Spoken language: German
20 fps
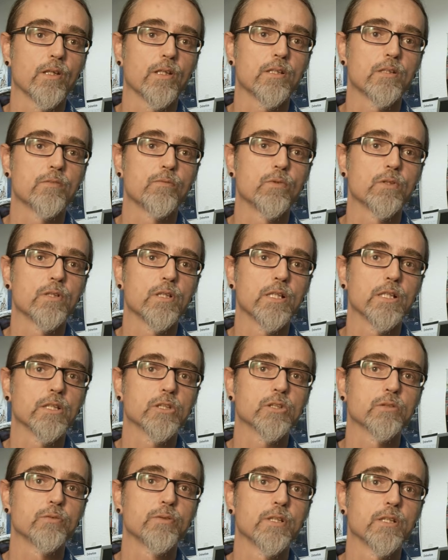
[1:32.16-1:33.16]
Ich wurde
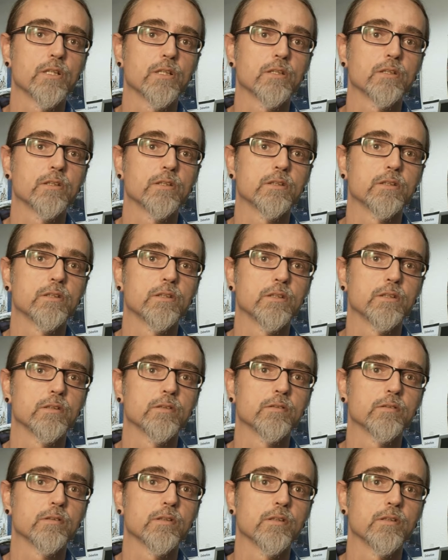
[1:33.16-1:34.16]
erst wieder
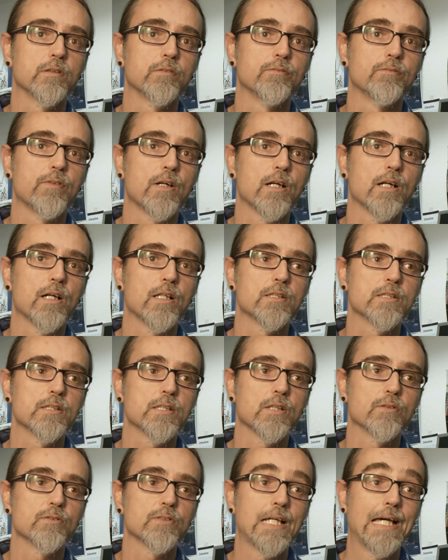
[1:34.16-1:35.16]
äh, wach, als ich
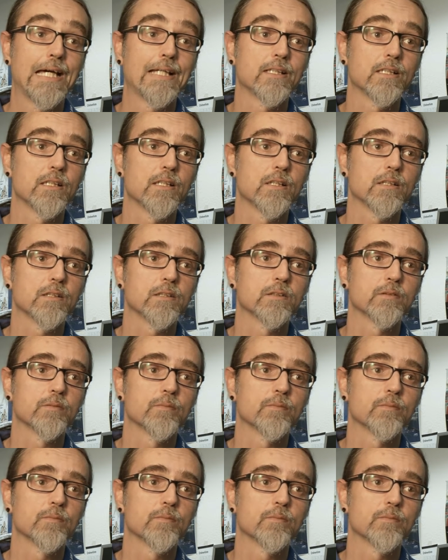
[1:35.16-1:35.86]
auf der Erde lag